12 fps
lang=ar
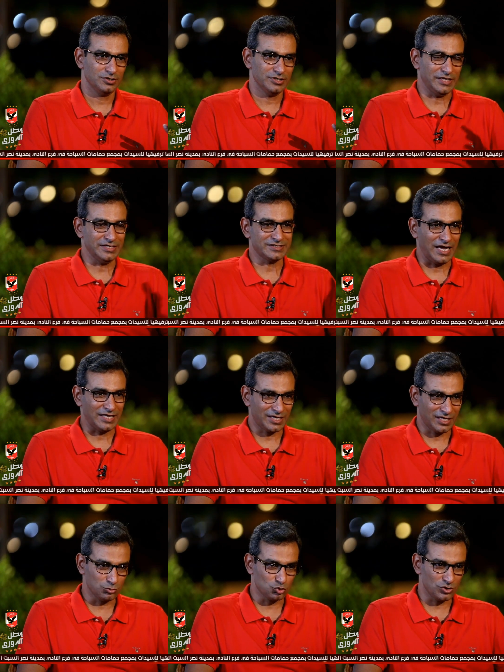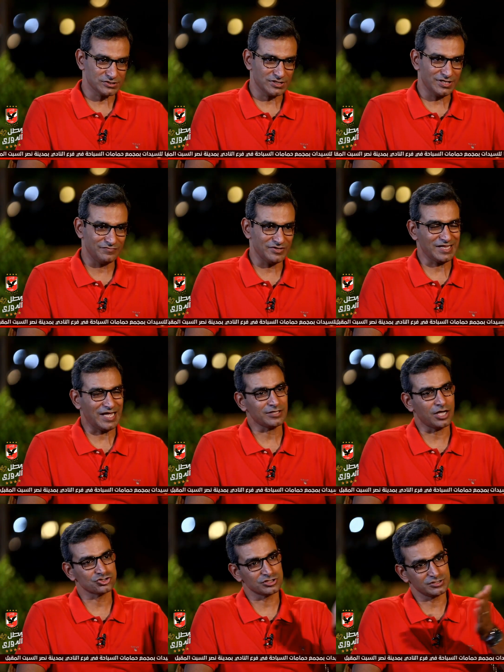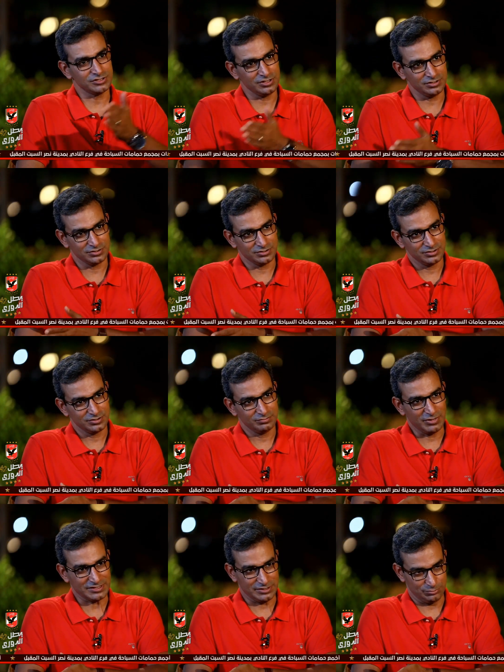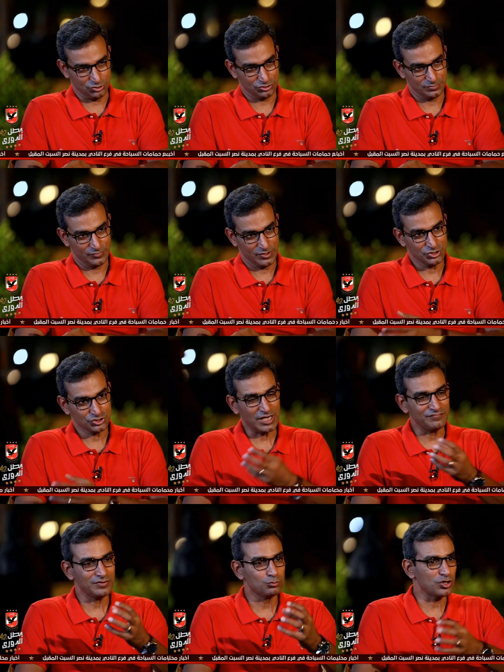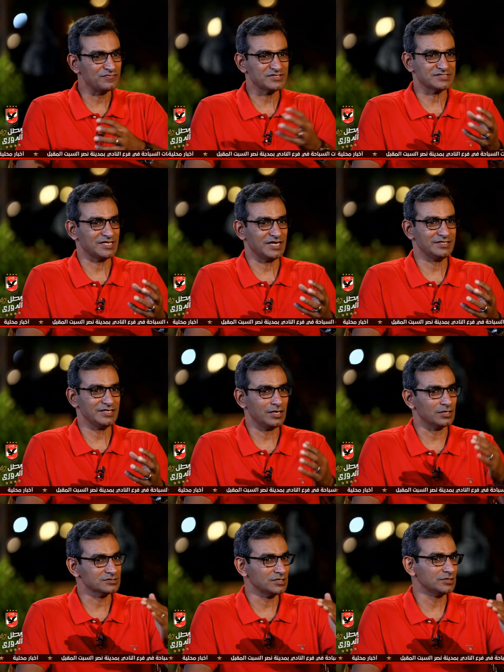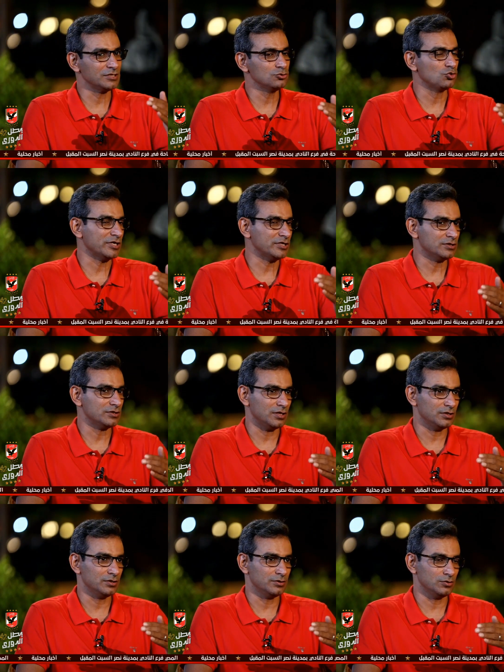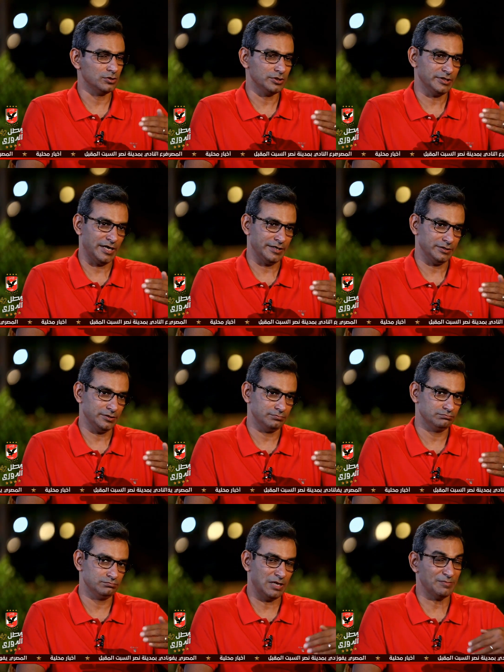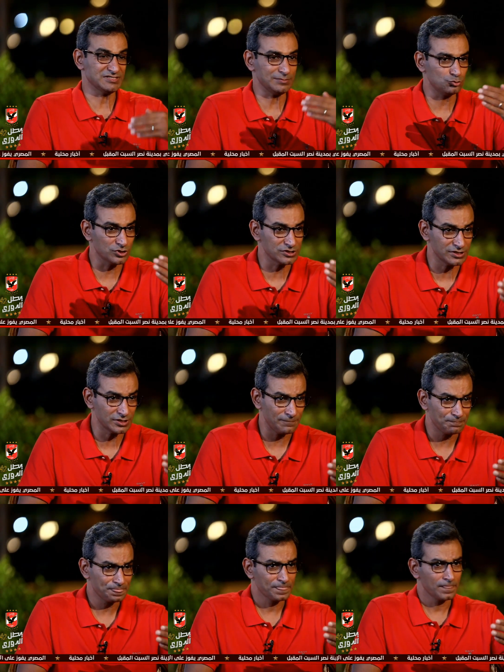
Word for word: يعني الاتحاد خد بطوله السنه اللي فاتت قعد 10 سنين ما كسبش شايف المنافسه السنه دي ايه خاصه ان انتوا اكيد يعني لما سبتوا الجزيره